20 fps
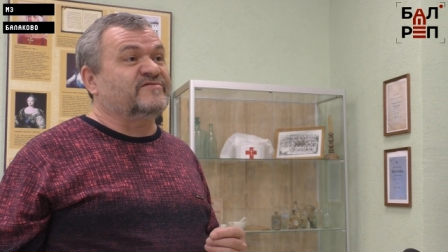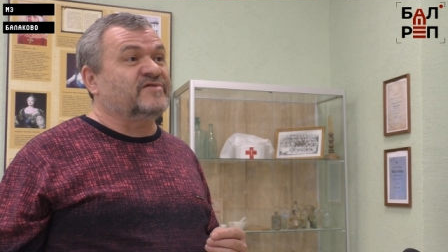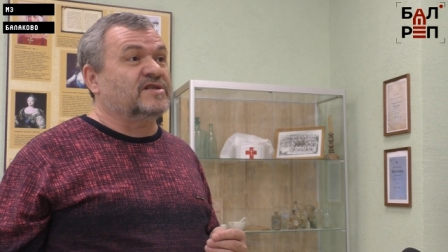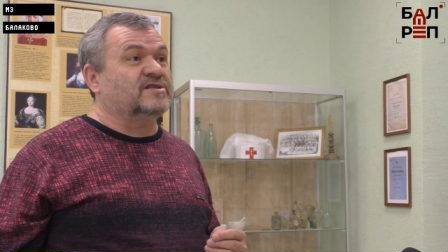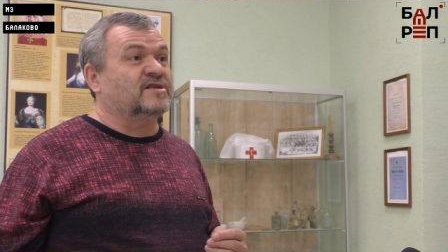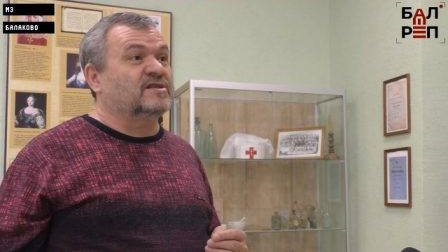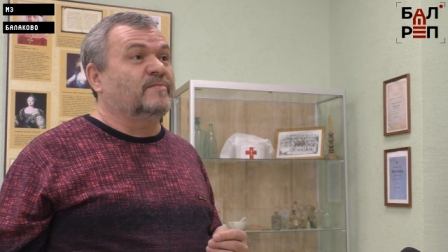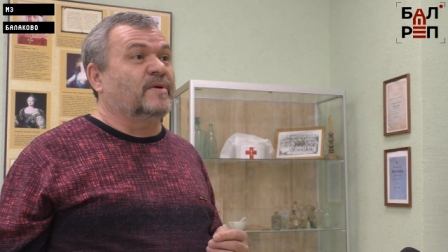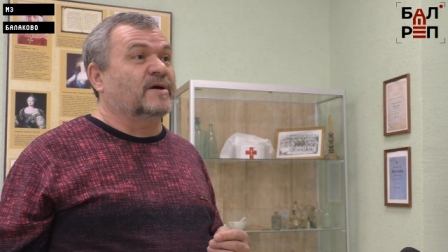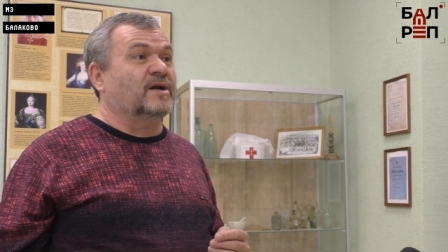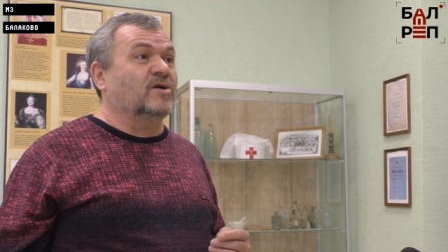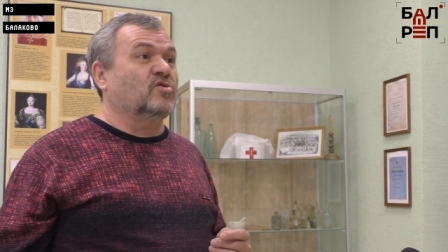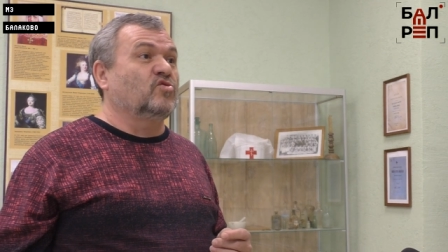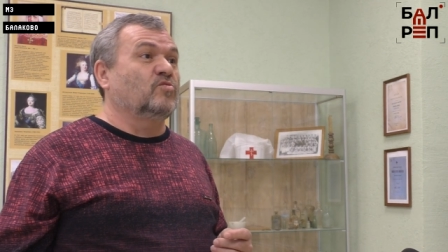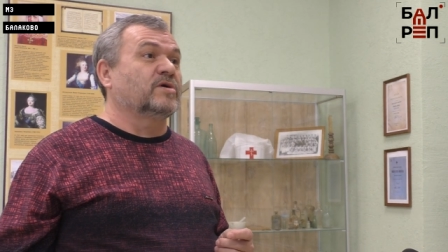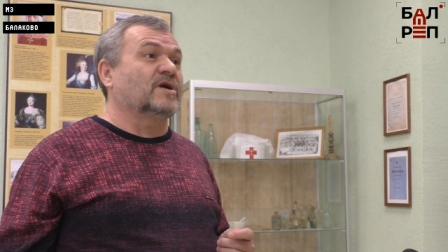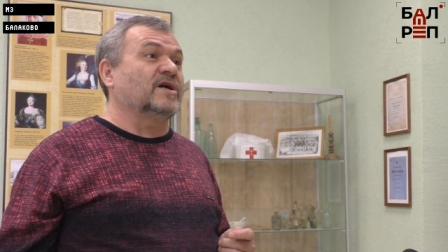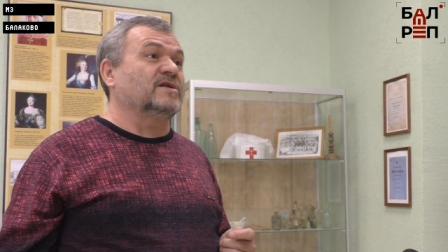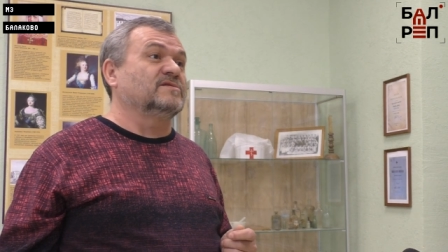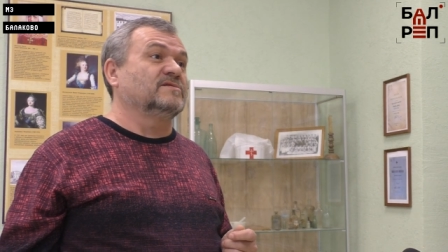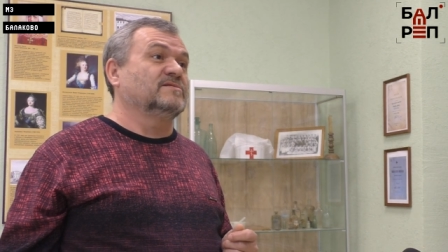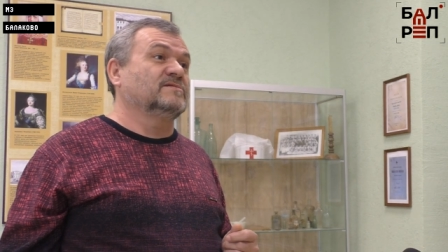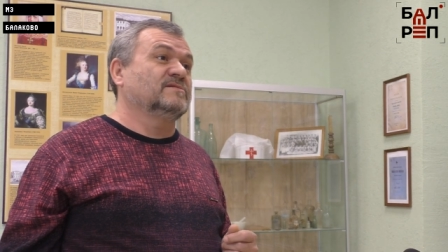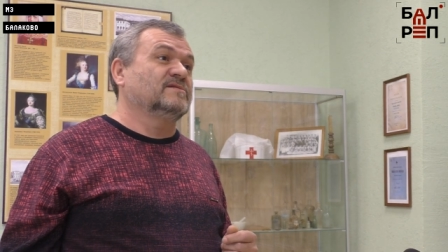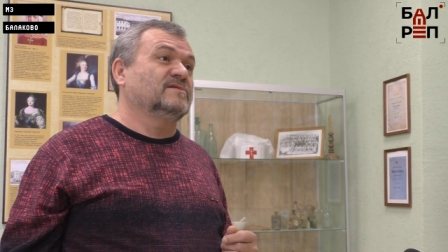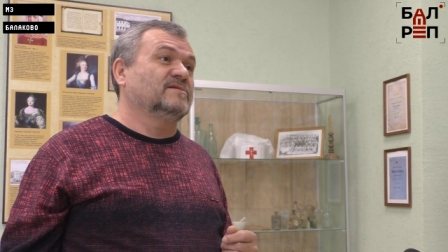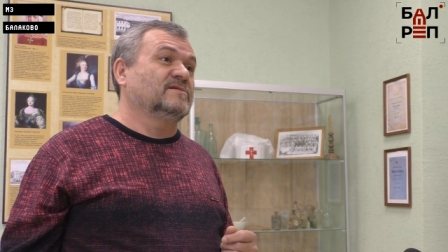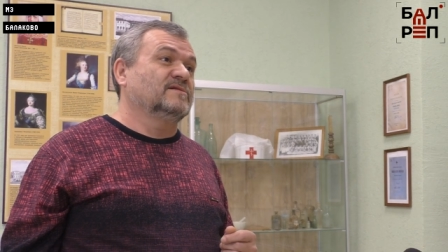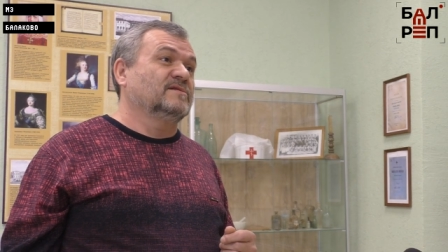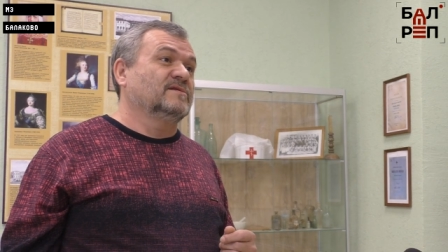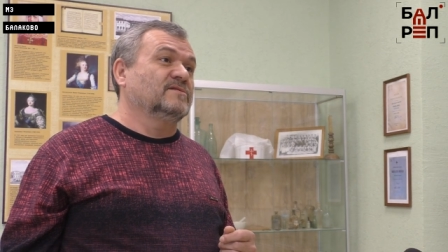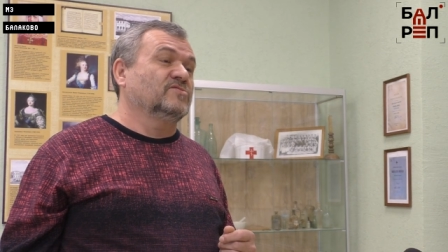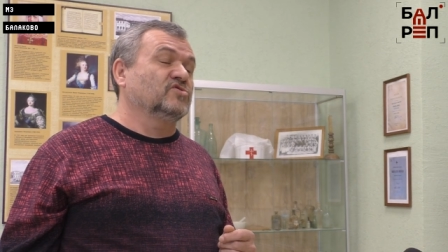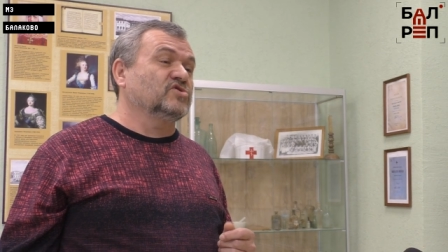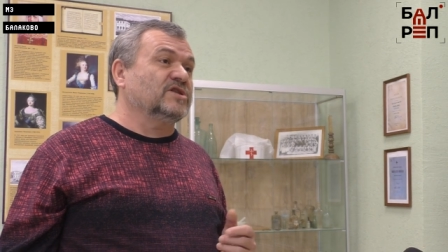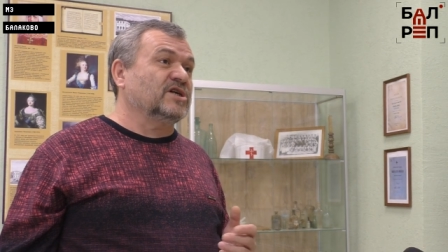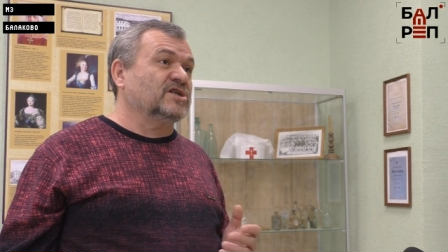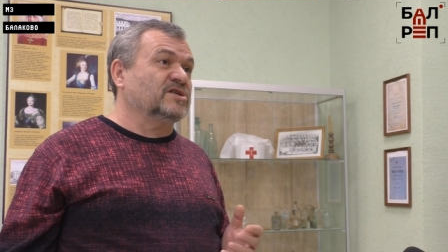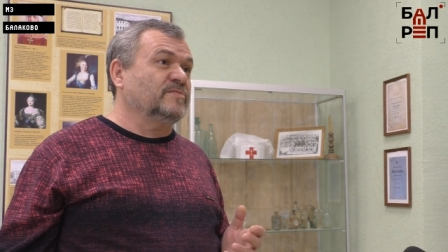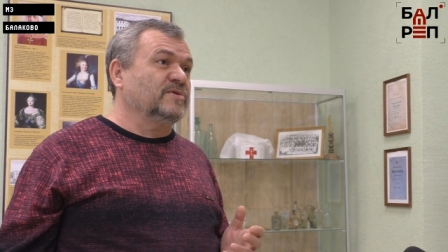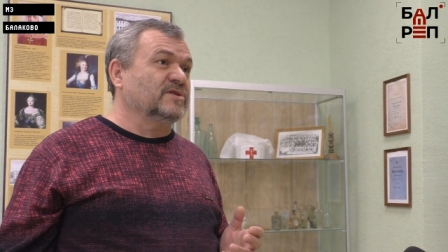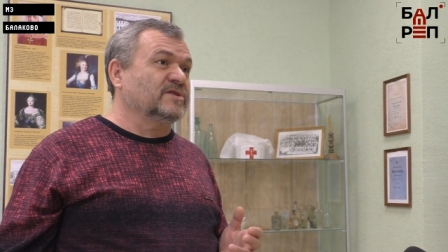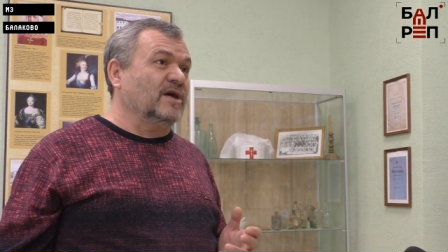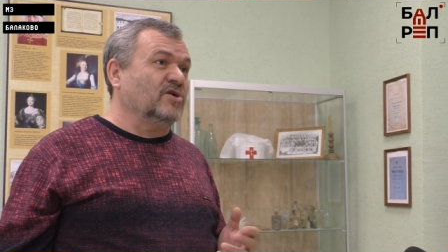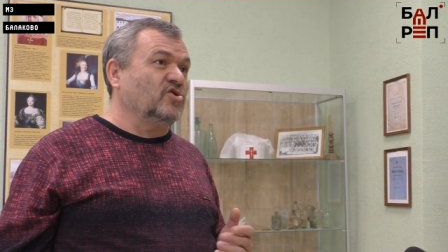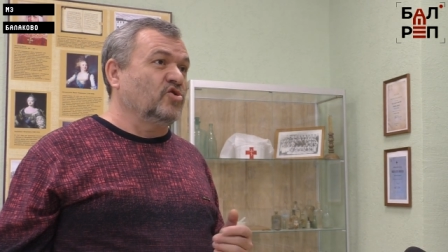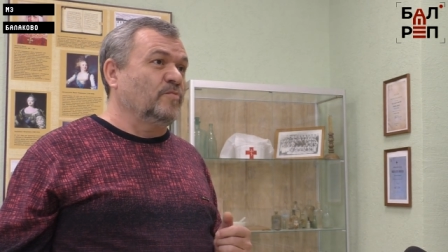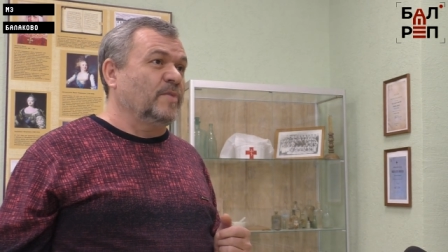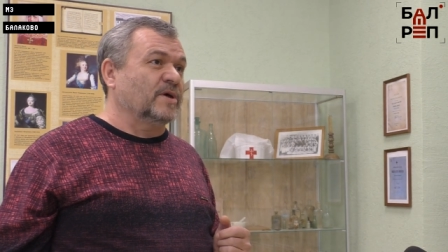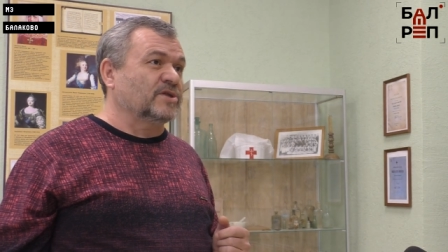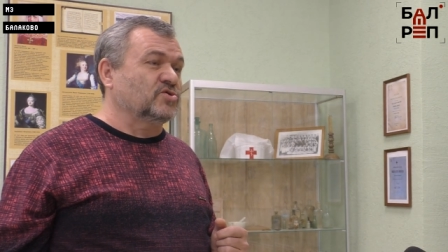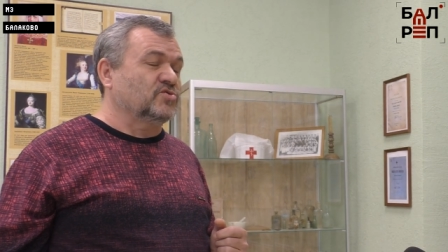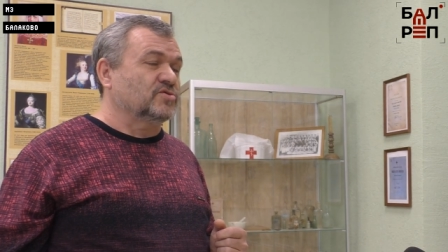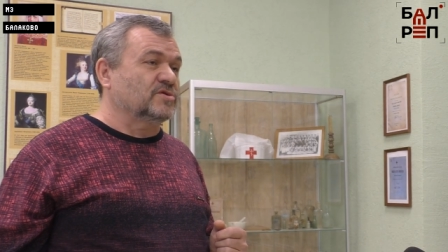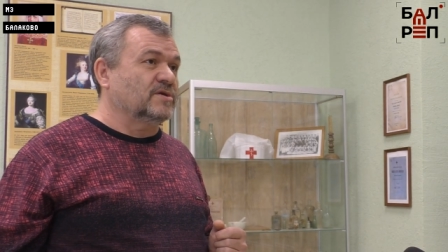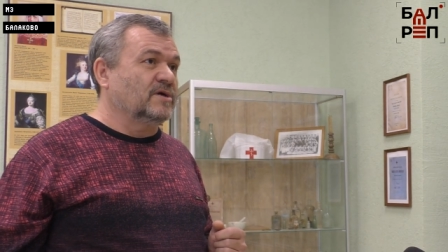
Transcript: надо этот барак убрать. Вот даже был такой подход.